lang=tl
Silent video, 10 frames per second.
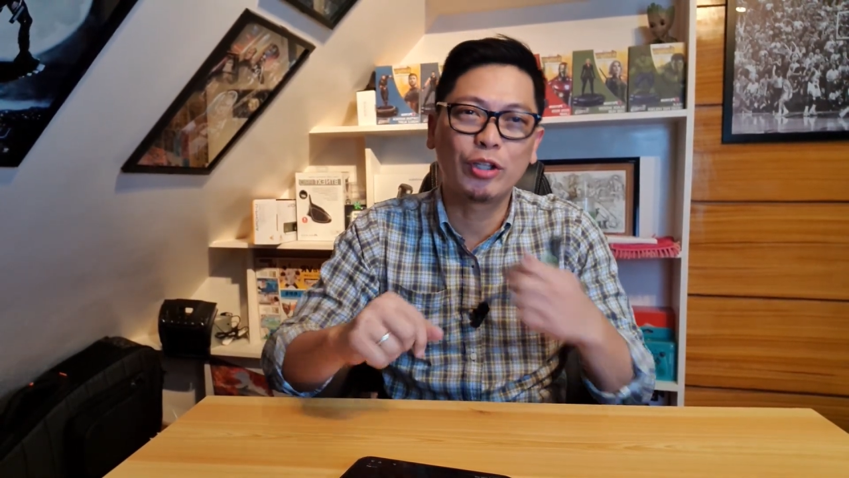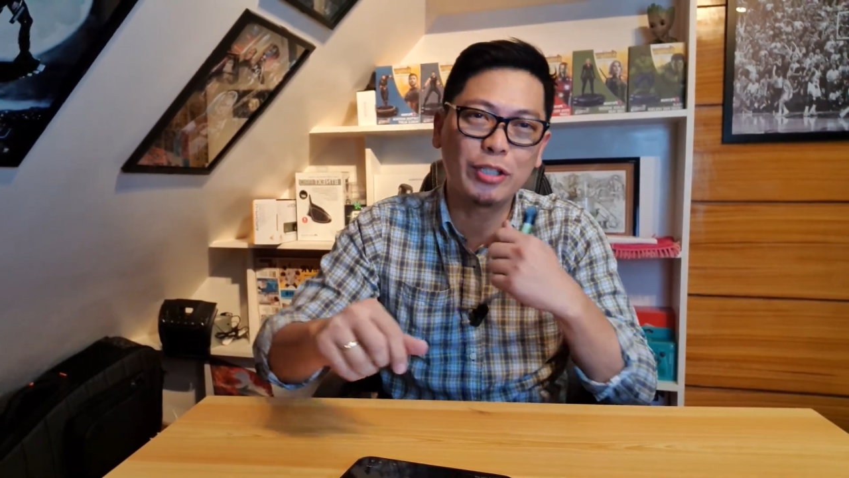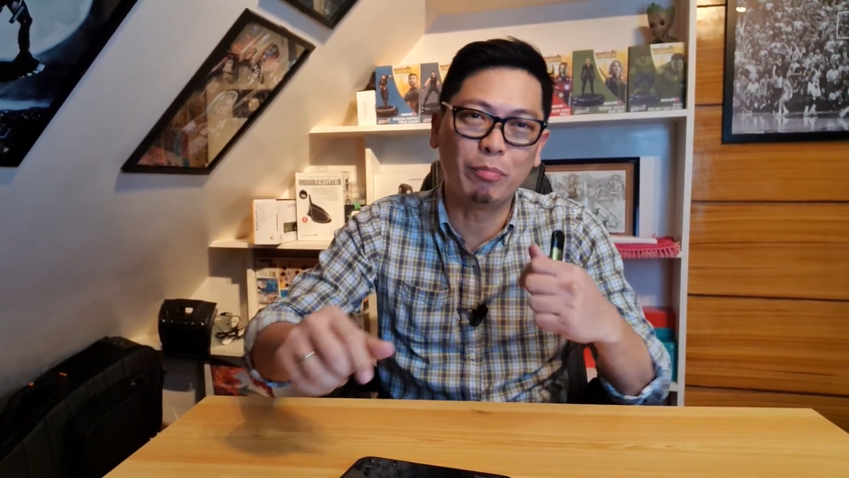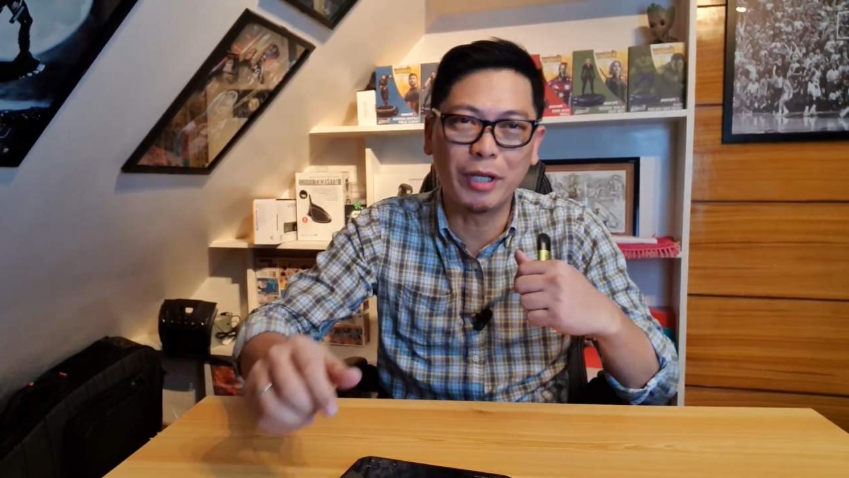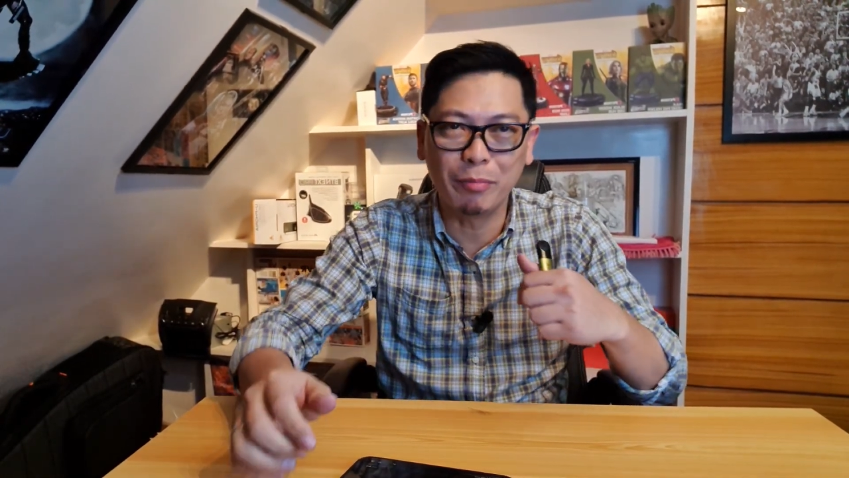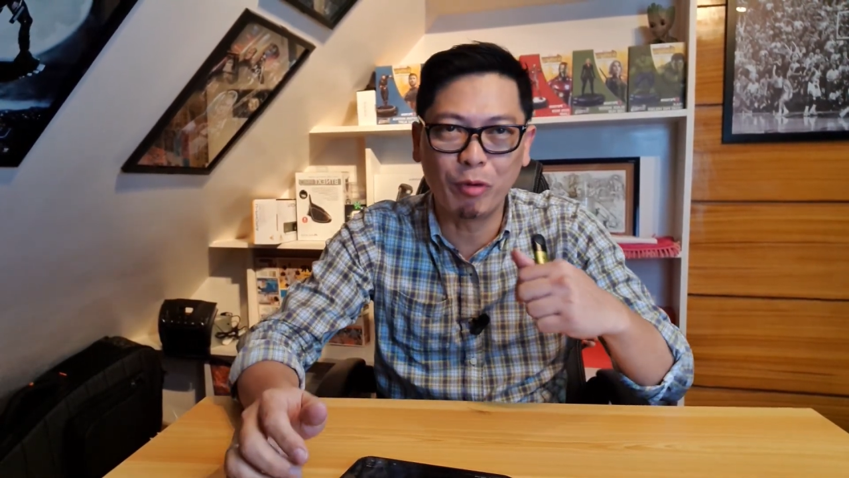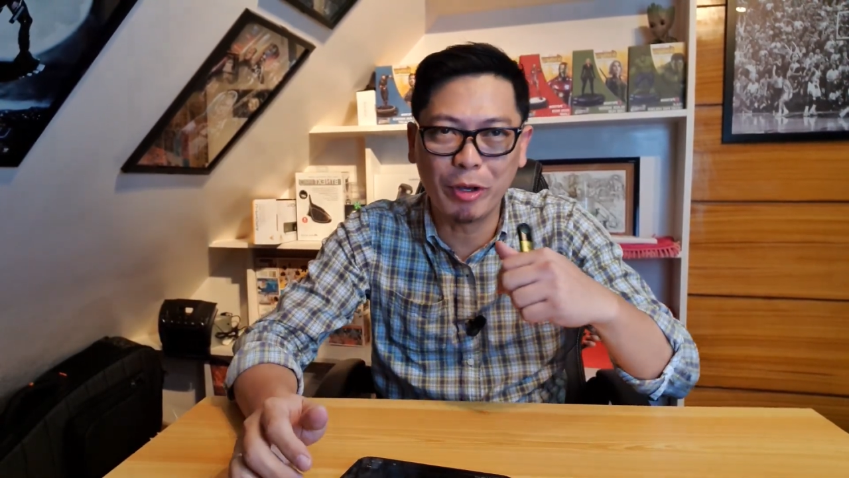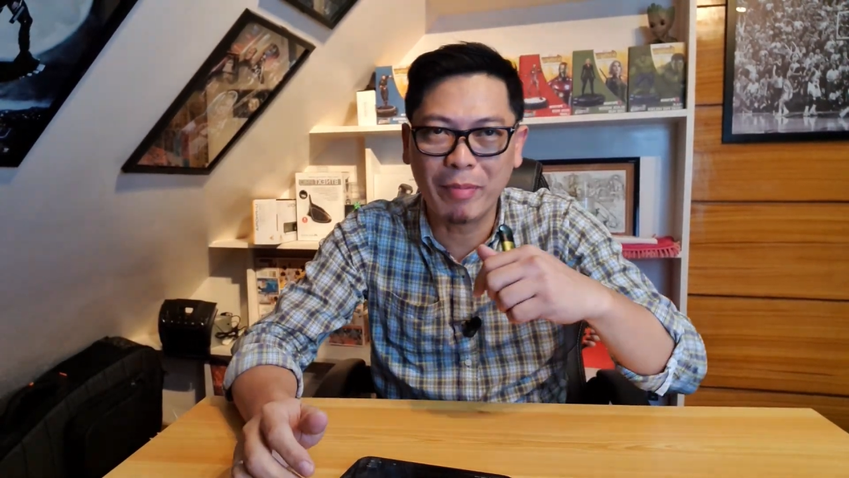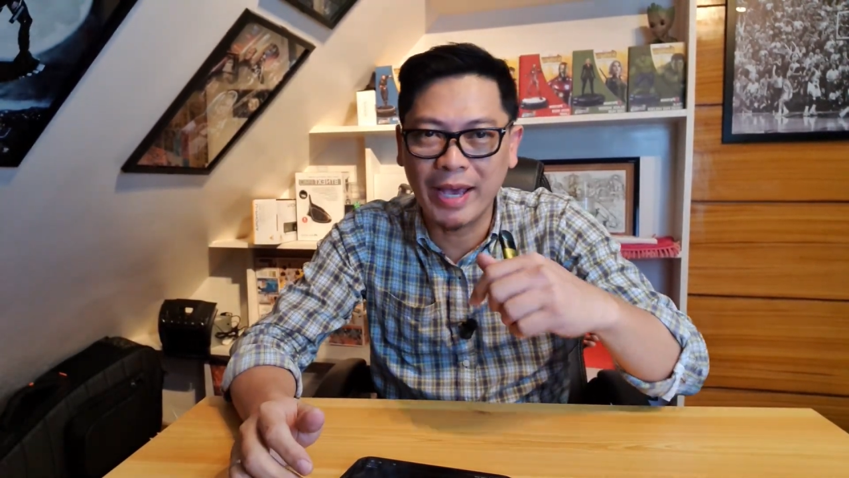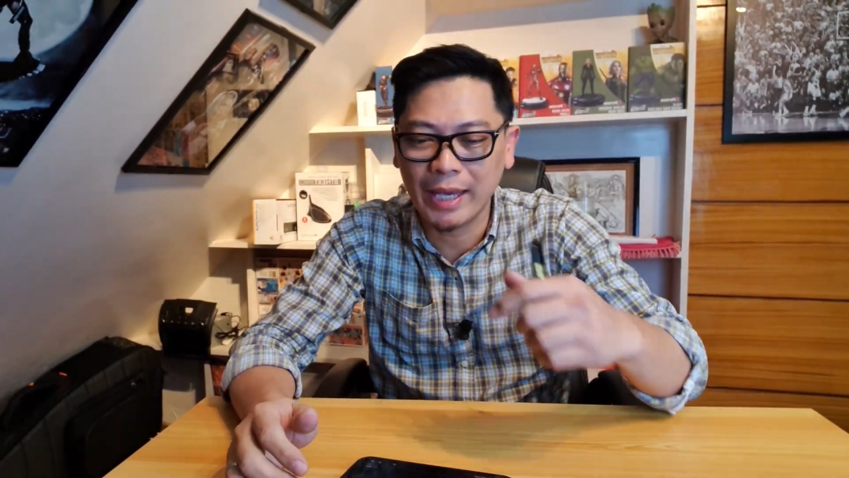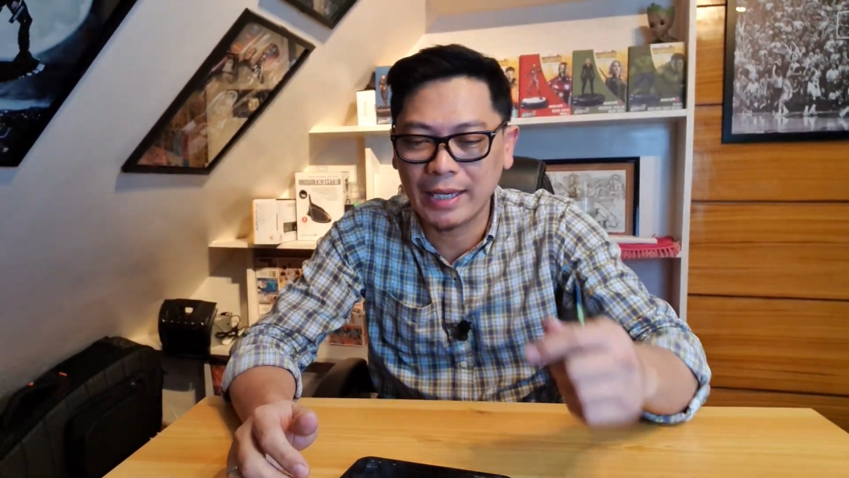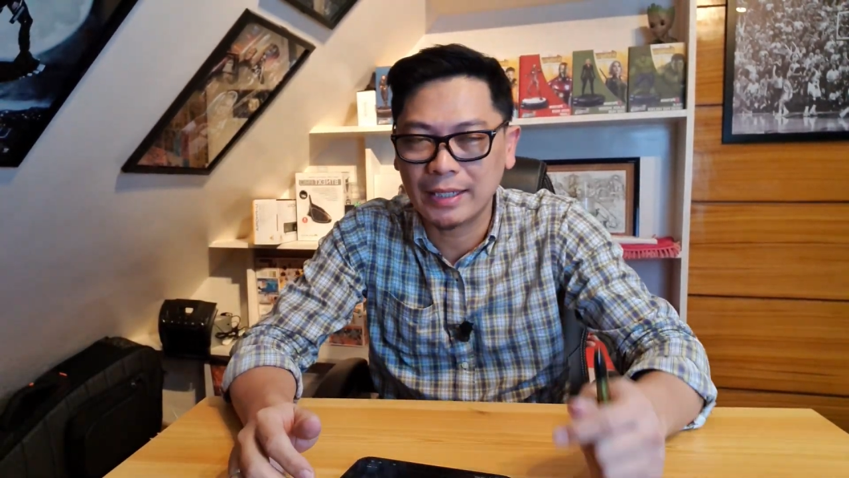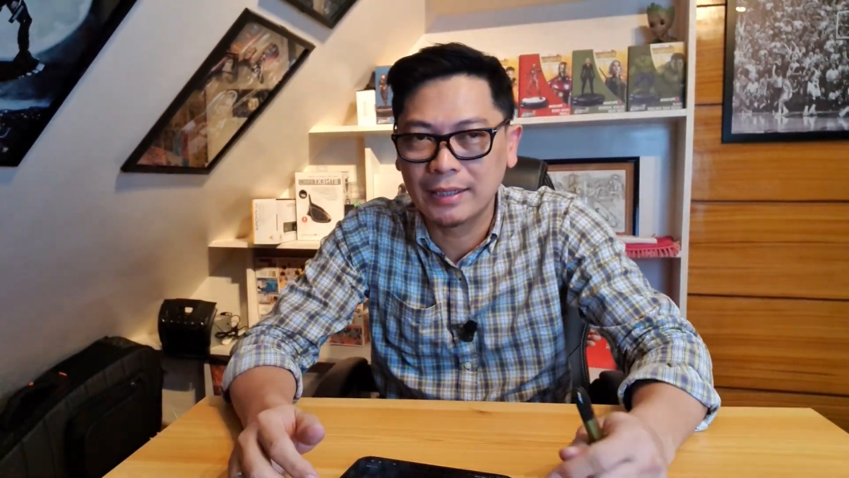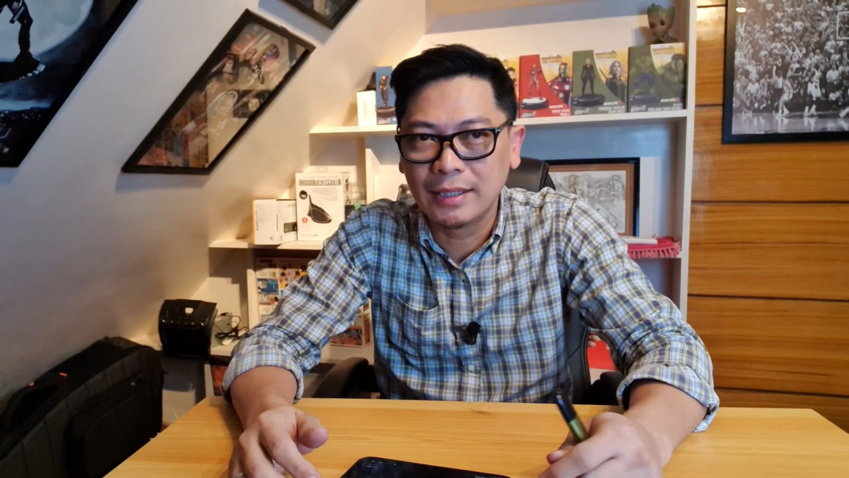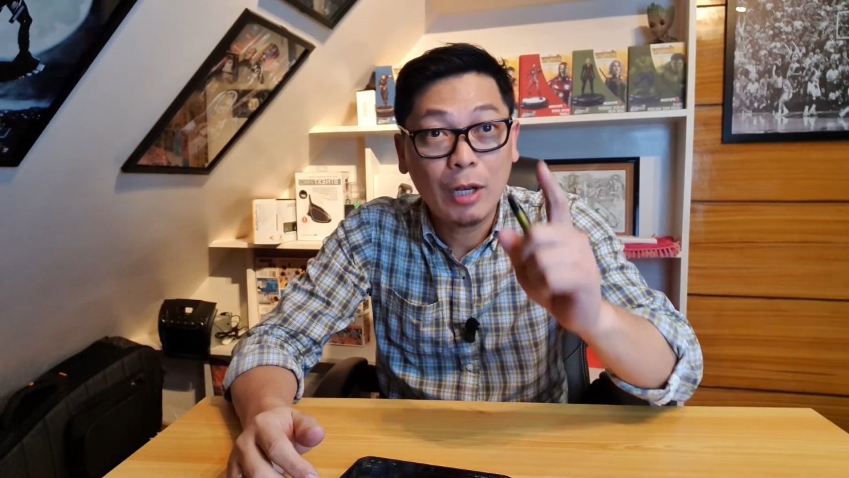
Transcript: ito si body Boy Mike.